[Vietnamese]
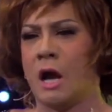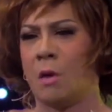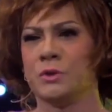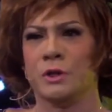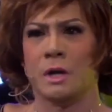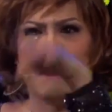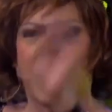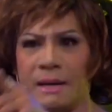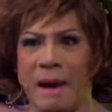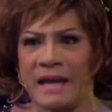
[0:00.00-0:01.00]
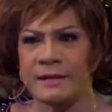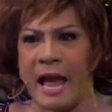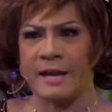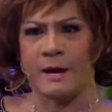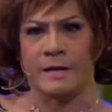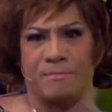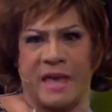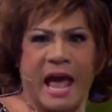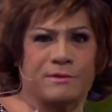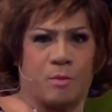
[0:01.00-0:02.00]
Ổng vừa bật cái bài thứ hai lên, em
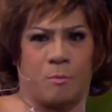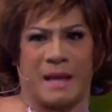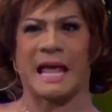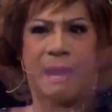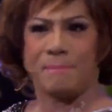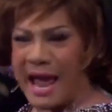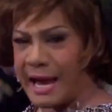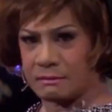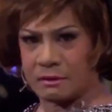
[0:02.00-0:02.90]
giả cho một bà tay bát